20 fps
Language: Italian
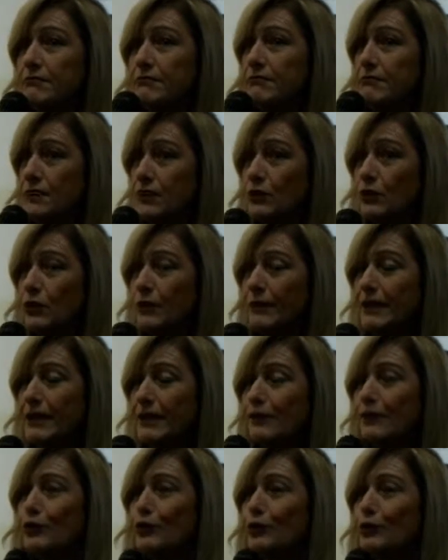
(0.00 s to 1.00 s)

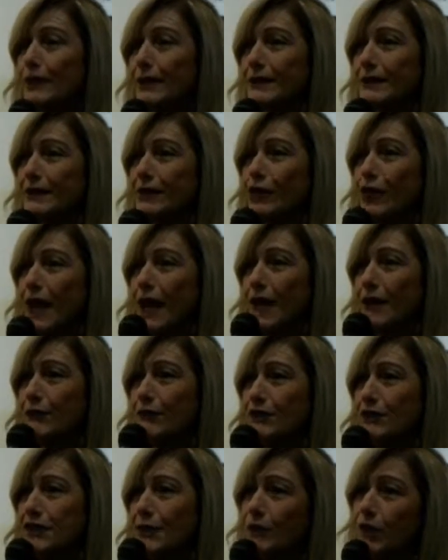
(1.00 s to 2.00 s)
sicuramente molto particolare,
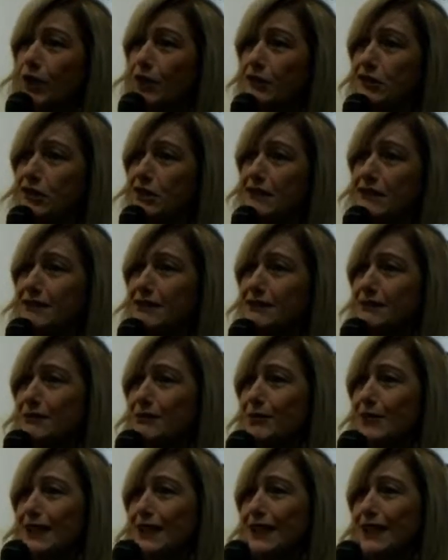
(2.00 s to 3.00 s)
quindi siamo
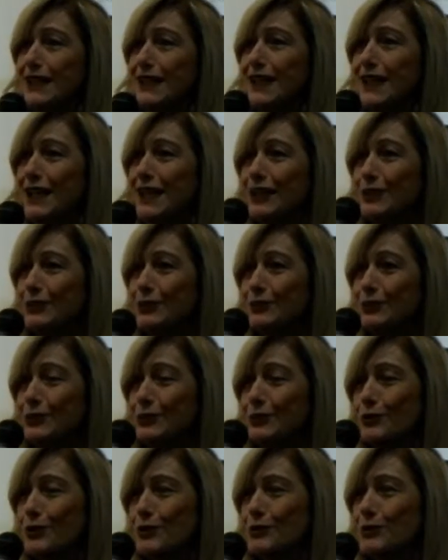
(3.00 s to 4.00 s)
lanciatissimi
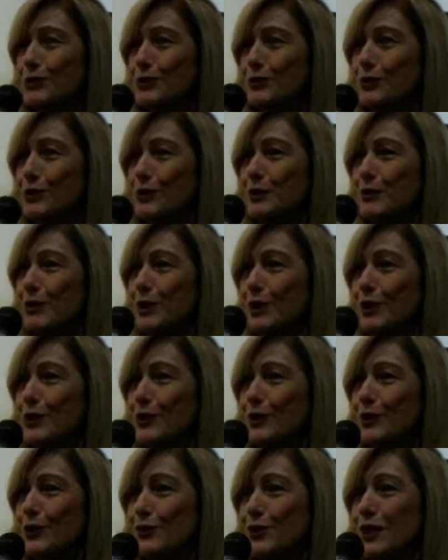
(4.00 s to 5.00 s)
su questo tipo di
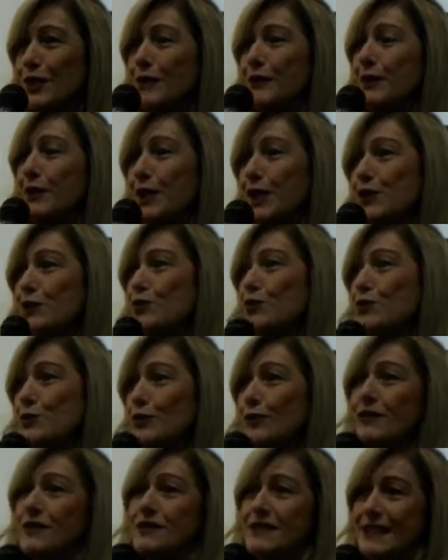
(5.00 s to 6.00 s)
percorso, anche perché è
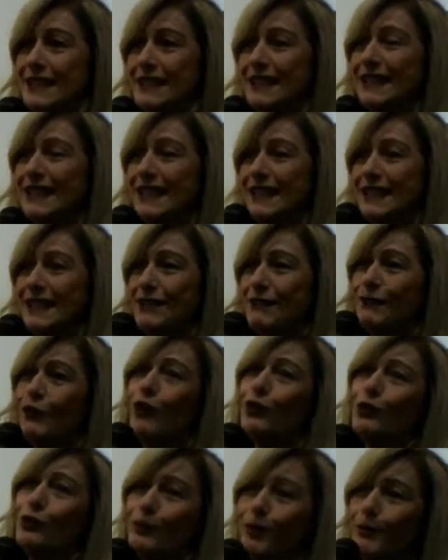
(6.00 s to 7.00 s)
giusto scattare delle
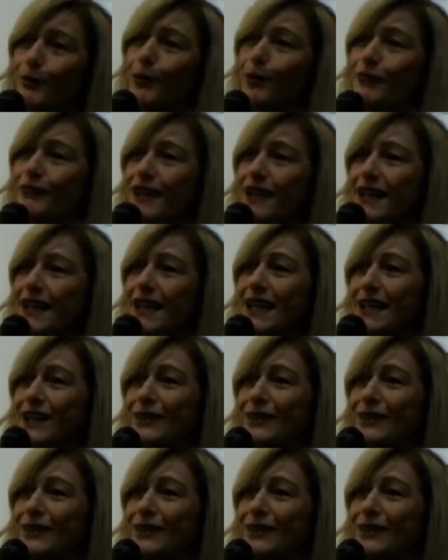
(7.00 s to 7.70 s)
foto ma poi farle anche